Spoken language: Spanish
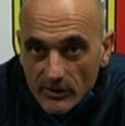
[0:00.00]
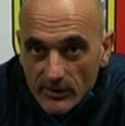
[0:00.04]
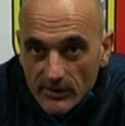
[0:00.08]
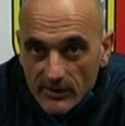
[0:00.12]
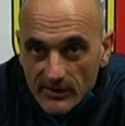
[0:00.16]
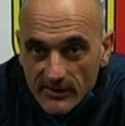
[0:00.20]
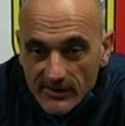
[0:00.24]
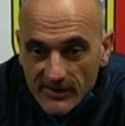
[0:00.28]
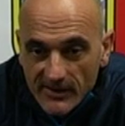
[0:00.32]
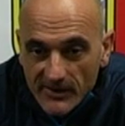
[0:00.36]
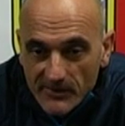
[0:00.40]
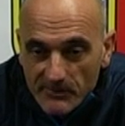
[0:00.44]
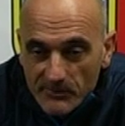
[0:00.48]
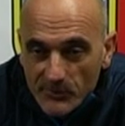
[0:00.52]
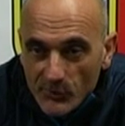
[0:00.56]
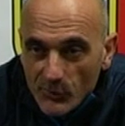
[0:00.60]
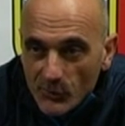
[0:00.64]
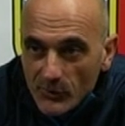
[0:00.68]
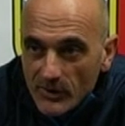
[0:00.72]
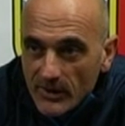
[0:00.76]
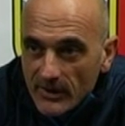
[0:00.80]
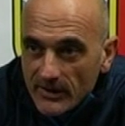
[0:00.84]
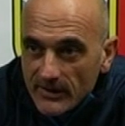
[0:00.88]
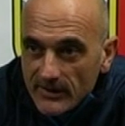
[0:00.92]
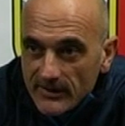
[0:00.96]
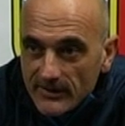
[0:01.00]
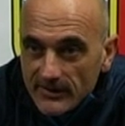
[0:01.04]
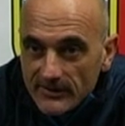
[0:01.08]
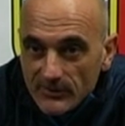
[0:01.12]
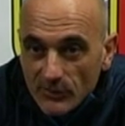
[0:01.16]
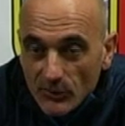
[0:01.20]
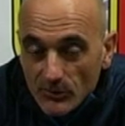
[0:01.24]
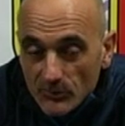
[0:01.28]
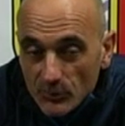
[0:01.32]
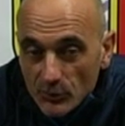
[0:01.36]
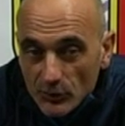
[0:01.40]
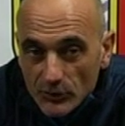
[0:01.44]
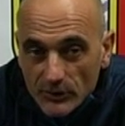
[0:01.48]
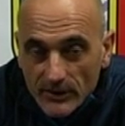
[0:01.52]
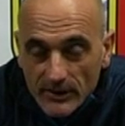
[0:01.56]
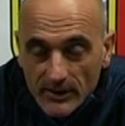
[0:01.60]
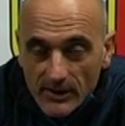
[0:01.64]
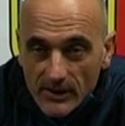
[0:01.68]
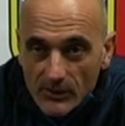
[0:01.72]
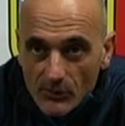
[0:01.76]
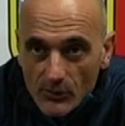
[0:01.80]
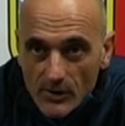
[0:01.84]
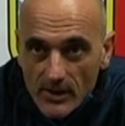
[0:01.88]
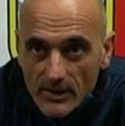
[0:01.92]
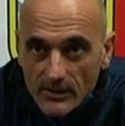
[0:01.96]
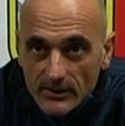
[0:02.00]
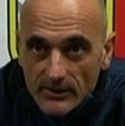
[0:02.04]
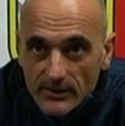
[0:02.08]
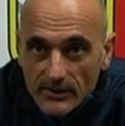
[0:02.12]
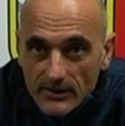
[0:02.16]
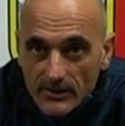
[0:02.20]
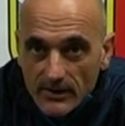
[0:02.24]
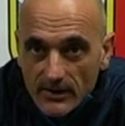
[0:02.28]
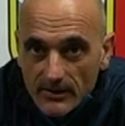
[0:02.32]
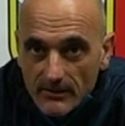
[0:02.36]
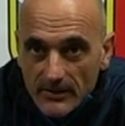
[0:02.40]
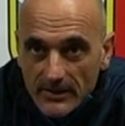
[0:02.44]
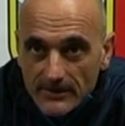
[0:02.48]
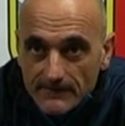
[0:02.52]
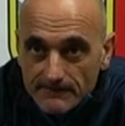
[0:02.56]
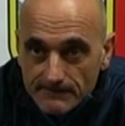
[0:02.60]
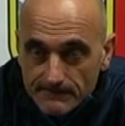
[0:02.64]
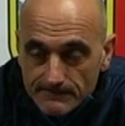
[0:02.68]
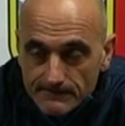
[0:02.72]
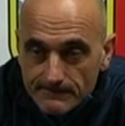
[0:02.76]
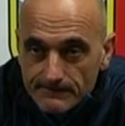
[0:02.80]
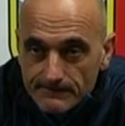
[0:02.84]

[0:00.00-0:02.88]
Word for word: que, que es poca y todo el mundo tiene que ayudar y remar.